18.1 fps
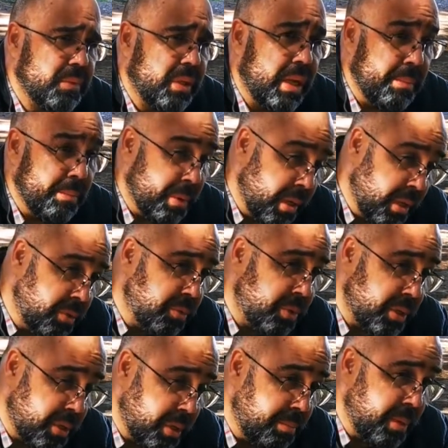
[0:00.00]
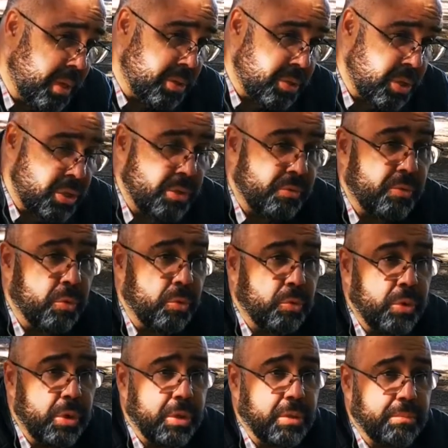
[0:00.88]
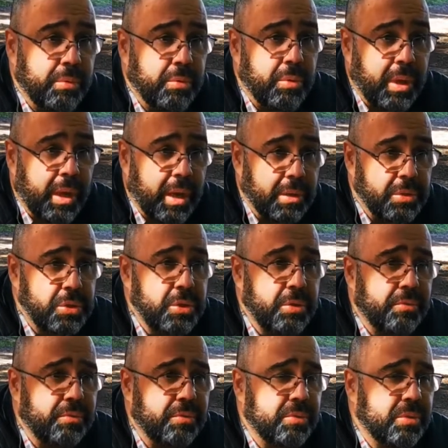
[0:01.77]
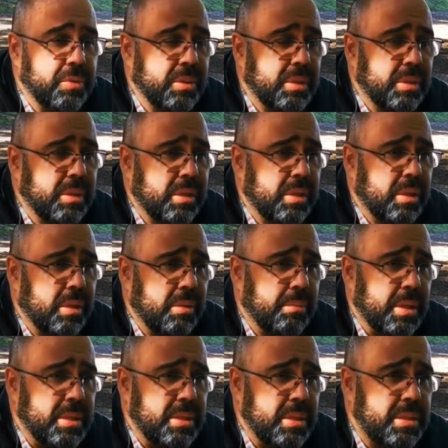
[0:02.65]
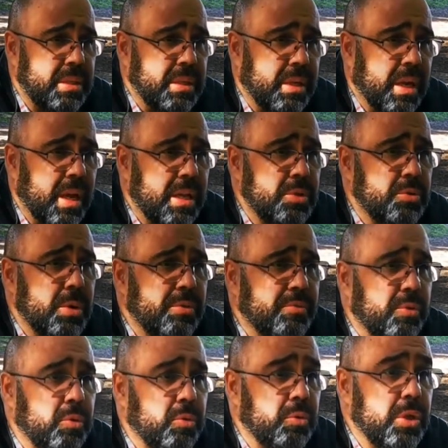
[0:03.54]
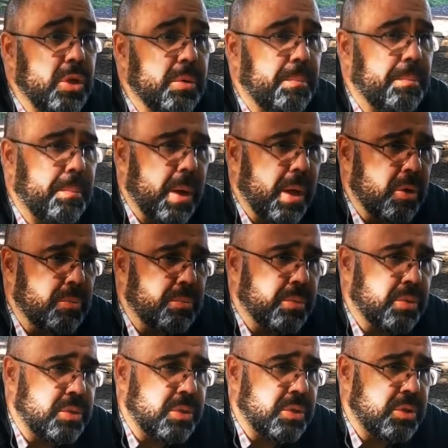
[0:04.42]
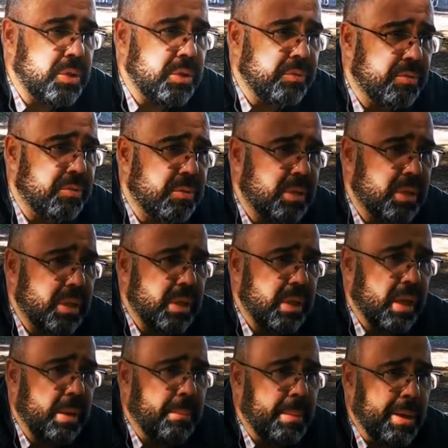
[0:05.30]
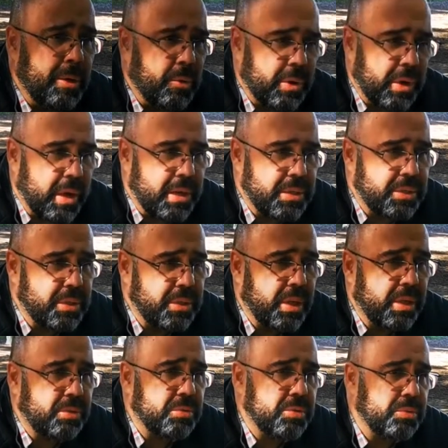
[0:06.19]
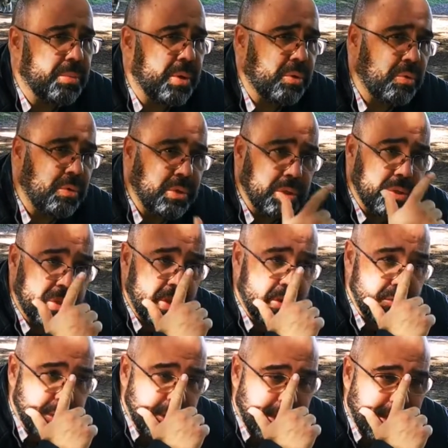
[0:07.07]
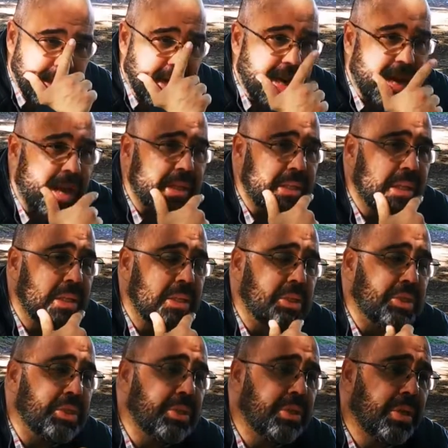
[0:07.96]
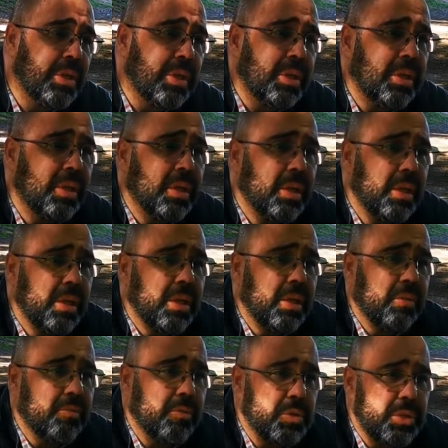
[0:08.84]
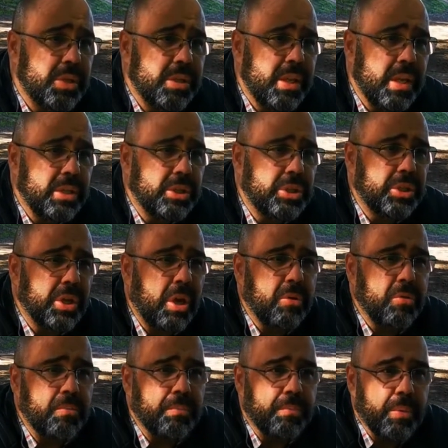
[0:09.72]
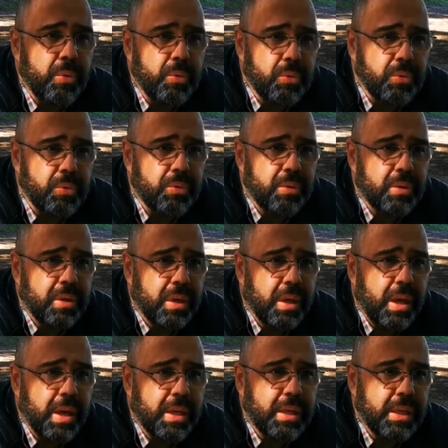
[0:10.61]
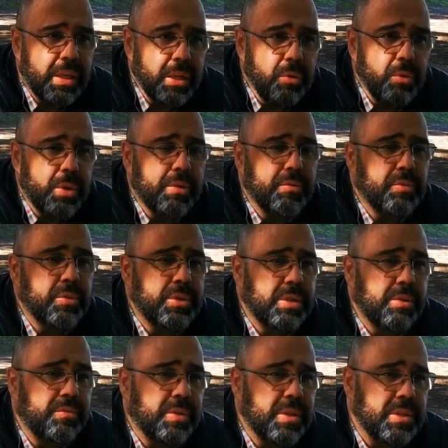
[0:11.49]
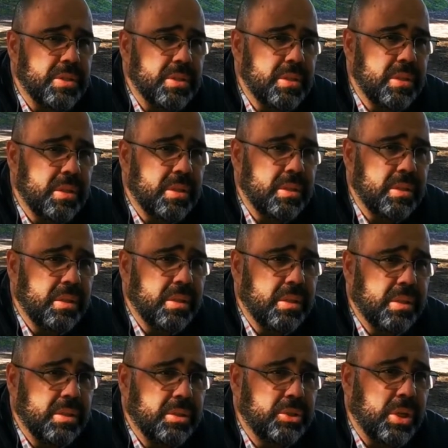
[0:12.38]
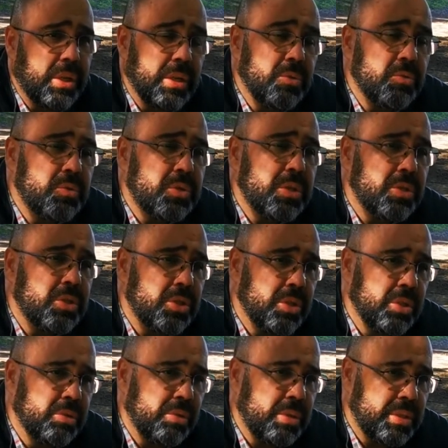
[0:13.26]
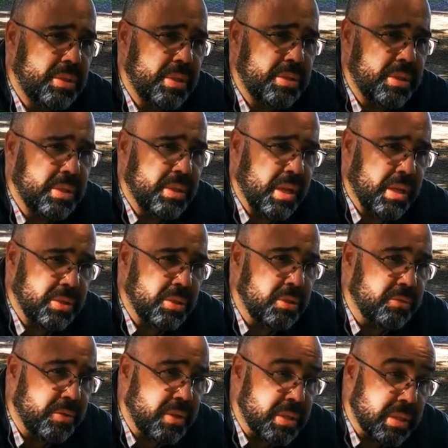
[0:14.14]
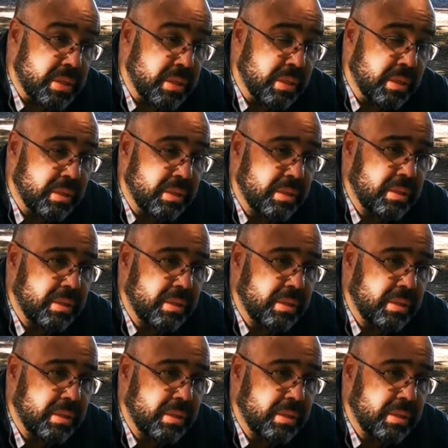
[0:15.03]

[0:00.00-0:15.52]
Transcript: Lembrando que também a gente evolui para o negativo, mas nesse caso é evoluir para o positivo. É melhorar-se dentro de uma condição de cada dia você deixar um pouco aquilo que você fazia já não sentindo necessidade de fazer.